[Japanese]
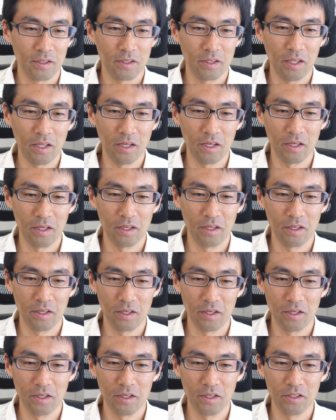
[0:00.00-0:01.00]
で
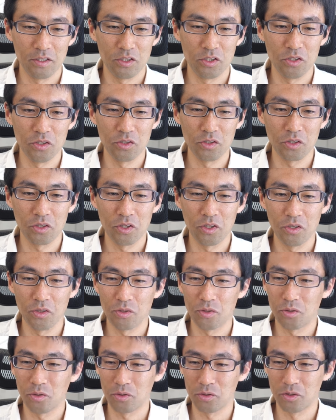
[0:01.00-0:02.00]

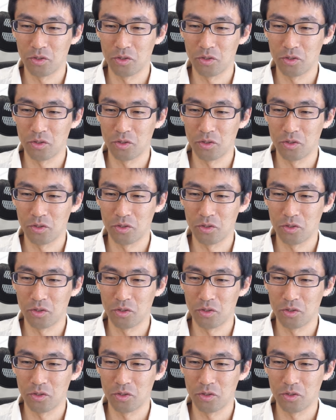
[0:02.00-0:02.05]
19と